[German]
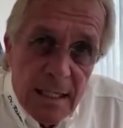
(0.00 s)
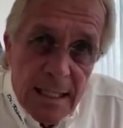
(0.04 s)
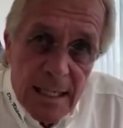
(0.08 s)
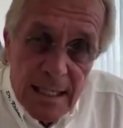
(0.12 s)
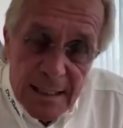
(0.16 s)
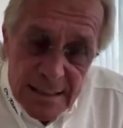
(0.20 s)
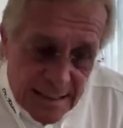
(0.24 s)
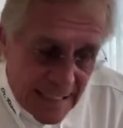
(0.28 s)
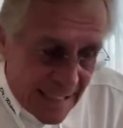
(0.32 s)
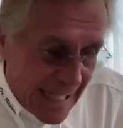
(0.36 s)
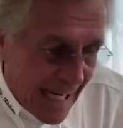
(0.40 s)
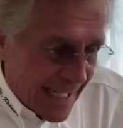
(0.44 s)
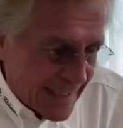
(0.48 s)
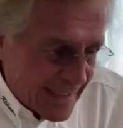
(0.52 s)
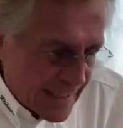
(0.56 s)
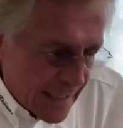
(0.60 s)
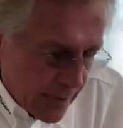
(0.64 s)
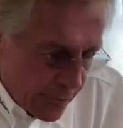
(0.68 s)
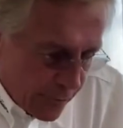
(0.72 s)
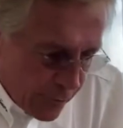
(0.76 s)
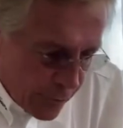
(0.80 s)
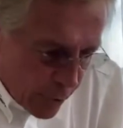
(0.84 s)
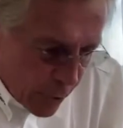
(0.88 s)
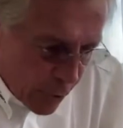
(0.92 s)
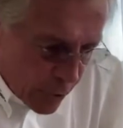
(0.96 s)
ja, die an
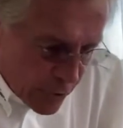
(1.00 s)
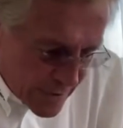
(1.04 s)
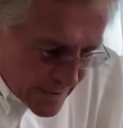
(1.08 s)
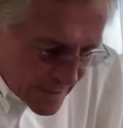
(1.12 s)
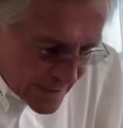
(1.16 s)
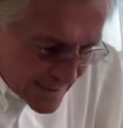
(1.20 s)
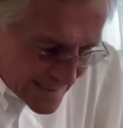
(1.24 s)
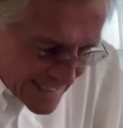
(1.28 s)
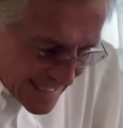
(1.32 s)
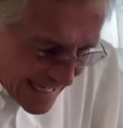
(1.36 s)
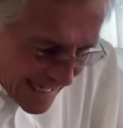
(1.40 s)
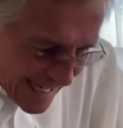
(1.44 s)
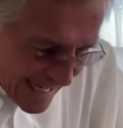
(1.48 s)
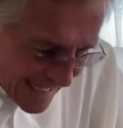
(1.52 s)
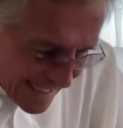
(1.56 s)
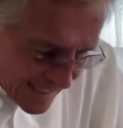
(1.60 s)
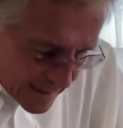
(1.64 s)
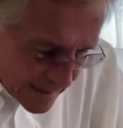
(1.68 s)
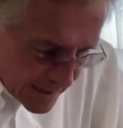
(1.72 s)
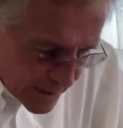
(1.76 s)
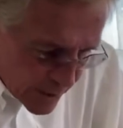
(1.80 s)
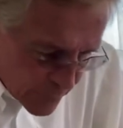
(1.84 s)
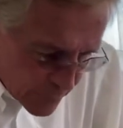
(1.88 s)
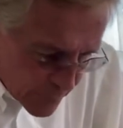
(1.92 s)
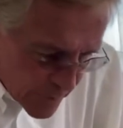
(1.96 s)
der Front
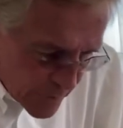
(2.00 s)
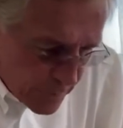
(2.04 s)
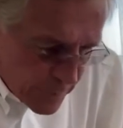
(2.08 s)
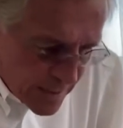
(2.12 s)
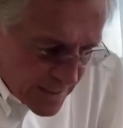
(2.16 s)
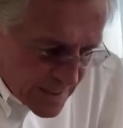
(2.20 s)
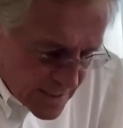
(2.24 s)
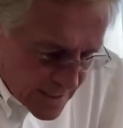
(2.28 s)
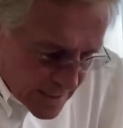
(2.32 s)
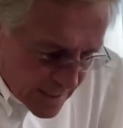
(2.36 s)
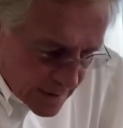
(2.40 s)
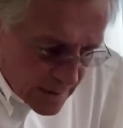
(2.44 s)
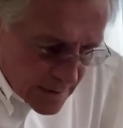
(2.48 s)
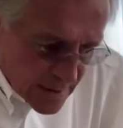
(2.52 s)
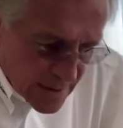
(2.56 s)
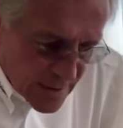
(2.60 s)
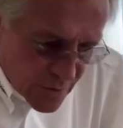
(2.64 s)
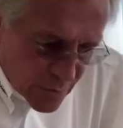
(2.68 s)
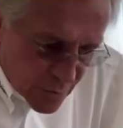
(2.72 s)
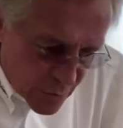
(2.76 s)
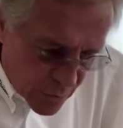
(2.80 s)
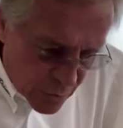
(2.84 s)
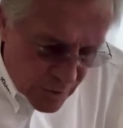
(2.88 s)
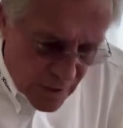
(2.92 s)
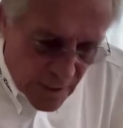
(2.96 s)
täglich mit Patienten
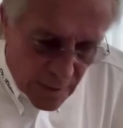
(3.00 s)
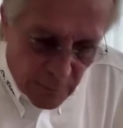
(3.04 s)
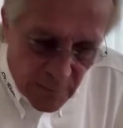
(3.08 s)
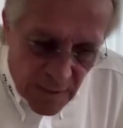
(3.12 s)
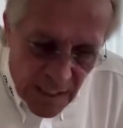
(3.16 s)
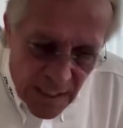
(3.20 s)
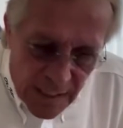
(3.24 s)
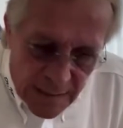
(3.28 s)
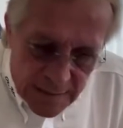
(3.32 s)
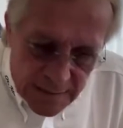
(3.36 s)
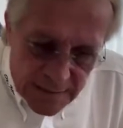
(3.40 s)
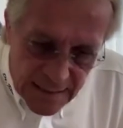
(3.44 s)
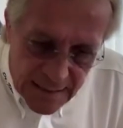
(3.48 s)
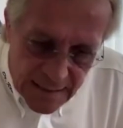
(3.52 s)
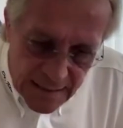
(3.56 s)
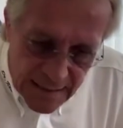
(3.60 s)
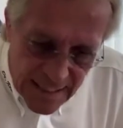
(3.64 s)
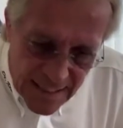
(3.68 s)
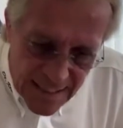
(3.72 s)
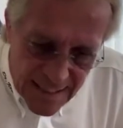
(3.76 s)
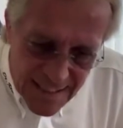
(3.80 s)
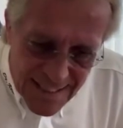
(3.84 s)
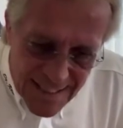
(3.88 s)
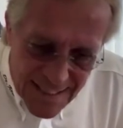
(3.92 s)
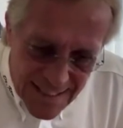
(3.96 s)
zu tun haben, die
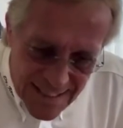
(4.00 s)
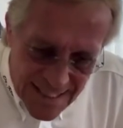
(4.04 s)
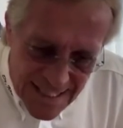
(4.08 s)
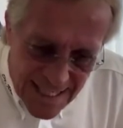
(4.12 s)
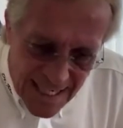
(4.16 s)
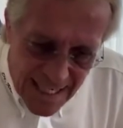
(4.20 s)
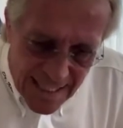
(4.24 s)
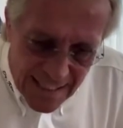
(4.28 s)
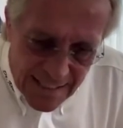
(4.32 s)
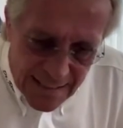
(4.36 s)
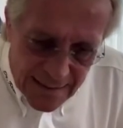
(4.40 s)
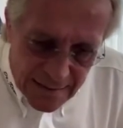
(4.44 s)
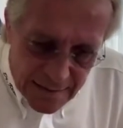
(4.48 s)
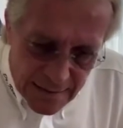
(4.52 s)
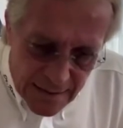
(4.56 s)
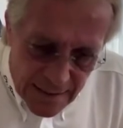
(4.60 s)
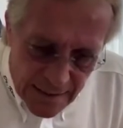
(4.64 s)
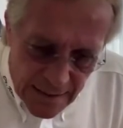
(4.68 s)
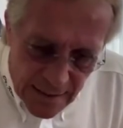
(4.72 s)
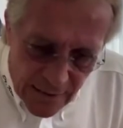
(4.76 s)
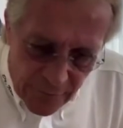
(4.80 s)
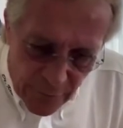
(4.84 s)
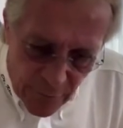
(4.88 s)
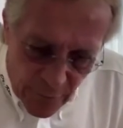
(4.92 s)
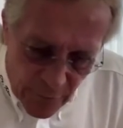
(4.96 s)
diese Zahlen, die
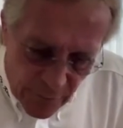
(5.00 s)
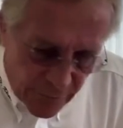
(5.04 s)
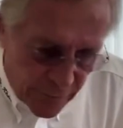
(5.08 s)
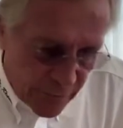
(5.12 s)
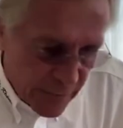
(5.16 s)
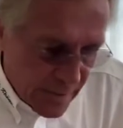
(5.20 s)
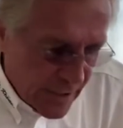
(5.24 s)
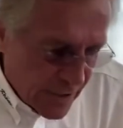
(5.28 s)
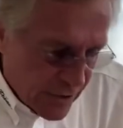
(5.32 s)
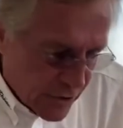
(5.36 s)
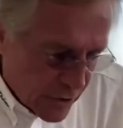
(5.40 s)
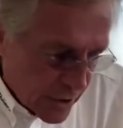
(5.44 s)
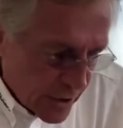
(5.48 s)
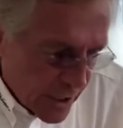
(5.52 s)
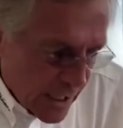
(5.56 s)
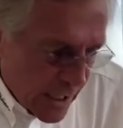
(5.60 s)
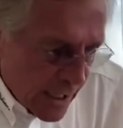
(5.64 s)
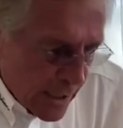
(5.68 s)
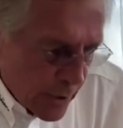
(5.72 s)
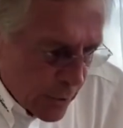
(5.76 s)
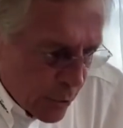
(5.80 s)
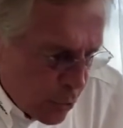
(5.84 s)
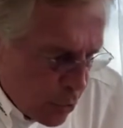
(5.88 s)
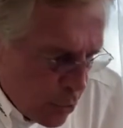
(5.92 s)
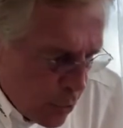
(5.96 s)
die veröffentlichen,
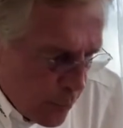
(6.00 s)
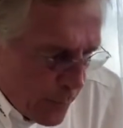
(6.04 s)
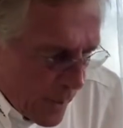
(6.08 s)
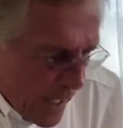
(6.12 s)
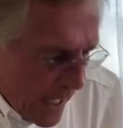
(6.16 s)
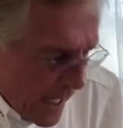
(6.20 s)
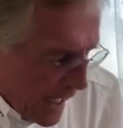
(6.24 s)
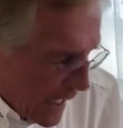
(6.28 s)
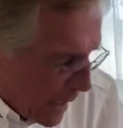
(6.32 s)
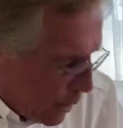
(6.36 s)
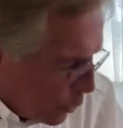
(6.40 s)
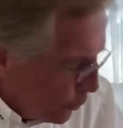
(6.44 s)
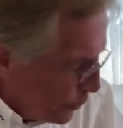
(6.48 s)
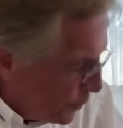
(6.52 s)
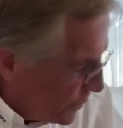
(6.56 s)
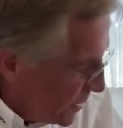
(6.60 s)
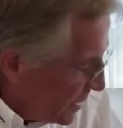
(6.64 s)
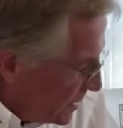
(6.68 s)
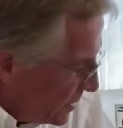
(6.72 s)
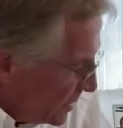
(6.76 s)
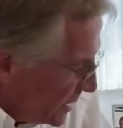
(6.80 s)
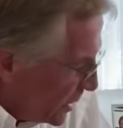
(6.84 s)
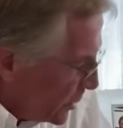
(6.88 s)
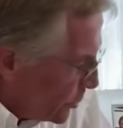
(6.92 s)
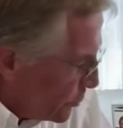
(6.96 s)
überhaupt
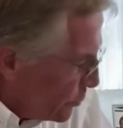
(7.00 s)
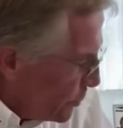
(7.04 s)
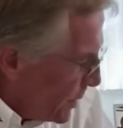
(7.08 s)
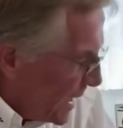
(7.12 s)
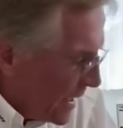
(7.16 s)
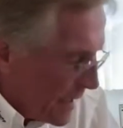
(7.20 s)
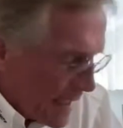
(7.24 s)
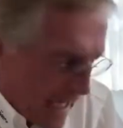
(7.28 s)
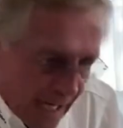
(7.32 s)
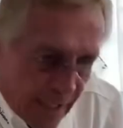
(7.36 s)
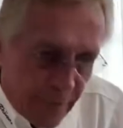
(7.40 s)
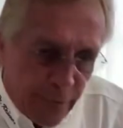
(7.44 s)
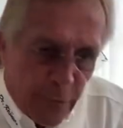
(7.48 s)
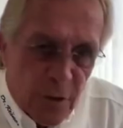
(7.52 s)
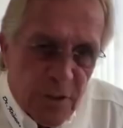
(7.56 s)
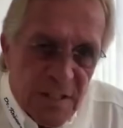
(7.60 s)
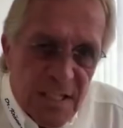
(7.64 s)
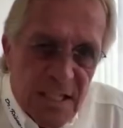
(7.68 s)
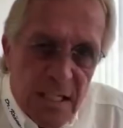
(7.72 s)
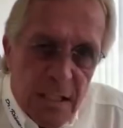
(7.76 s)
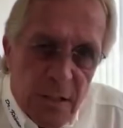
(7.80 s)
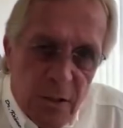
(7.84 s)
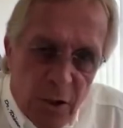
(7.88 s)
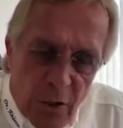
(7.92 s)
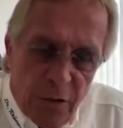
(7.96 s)
nicht mehr
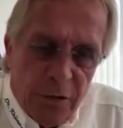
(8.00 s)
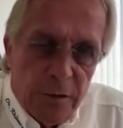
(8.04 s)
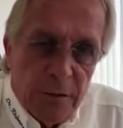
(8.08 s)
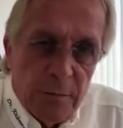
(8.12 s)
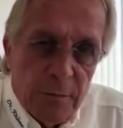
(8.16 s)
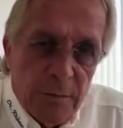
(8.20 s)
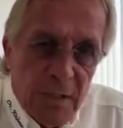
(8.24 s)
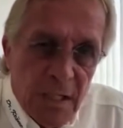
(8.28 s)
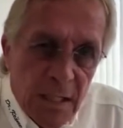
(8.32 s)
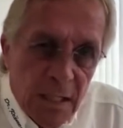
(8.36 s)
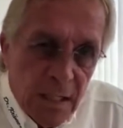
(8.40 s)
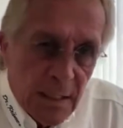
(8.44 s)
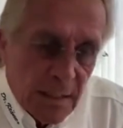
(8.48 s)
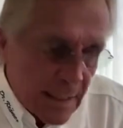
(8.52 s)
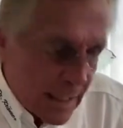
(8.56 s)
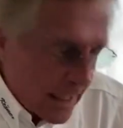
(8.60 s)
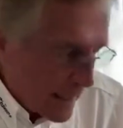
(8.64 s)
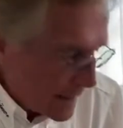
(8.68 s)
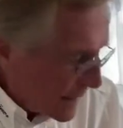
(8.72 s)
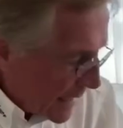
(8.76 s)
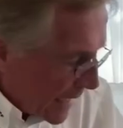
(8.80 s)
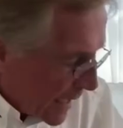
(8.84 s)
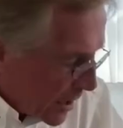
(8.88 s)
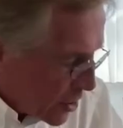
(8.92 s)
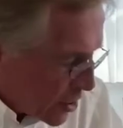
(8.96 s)
nachvollziehen können. Ja,
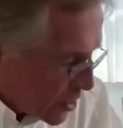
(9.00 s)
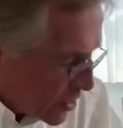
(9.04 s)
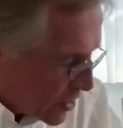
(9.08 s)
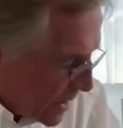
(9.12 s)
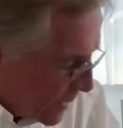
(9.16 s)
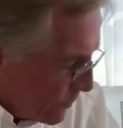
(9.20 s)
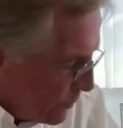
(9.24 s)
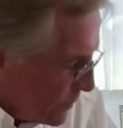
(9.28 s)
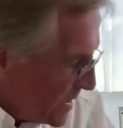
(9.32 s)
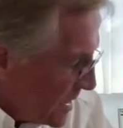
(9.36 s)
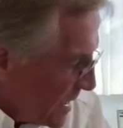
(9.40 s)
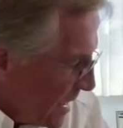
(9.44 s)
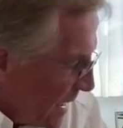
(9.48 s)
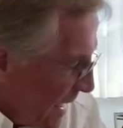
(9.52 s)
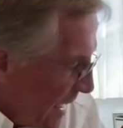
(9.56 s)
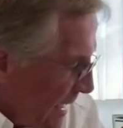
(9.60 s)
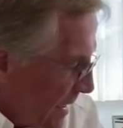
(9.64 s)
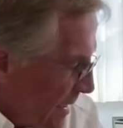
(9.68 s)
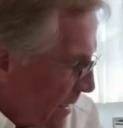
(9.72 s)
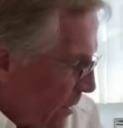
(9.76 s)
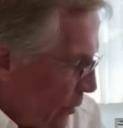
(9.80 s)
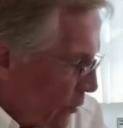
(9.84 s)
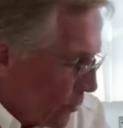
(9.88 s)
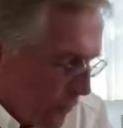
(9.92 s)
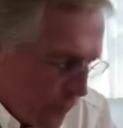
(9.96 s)
da stimmt
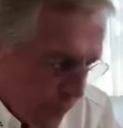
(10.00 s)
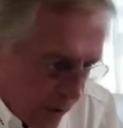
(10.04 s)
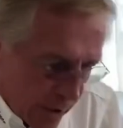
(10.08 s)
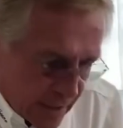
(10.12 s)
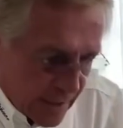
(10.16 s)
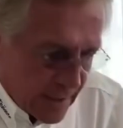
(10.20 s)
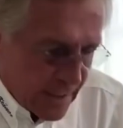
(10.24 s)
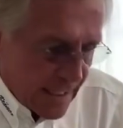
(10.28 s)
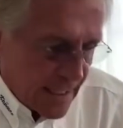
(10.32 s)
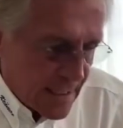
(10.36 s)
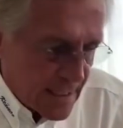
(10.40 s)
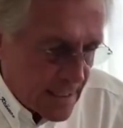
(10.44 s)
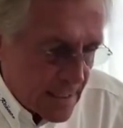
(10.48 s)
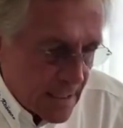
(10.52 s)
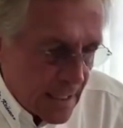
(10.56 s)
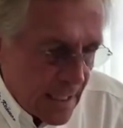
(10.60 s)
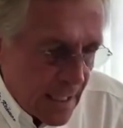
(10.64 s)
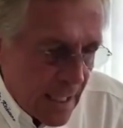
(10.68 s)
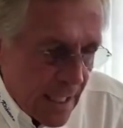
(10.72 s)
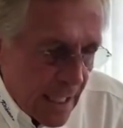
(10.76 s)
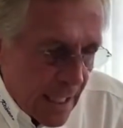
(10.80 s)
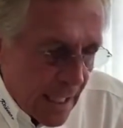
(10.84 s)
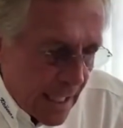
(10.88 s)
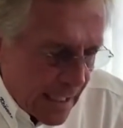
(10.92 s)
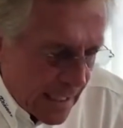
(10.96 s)
hinten und vorne nichts.
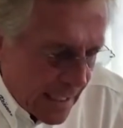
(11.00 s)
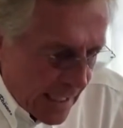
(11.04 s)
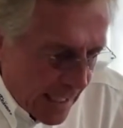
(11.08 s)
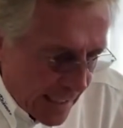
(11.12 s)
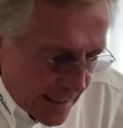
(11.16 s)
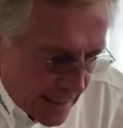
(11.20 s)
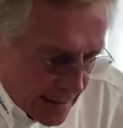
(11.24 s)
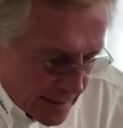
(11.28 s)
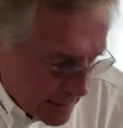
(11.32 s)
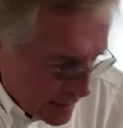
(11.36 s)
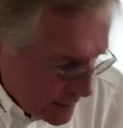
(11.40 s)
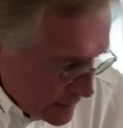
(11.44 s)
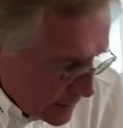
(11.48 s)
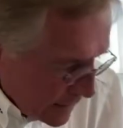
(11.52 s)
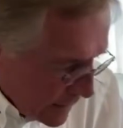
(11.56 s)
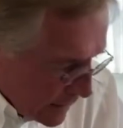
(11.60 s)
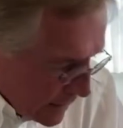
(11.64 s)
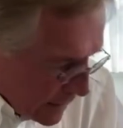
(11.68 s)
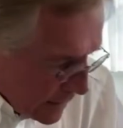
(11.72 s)
Alleine,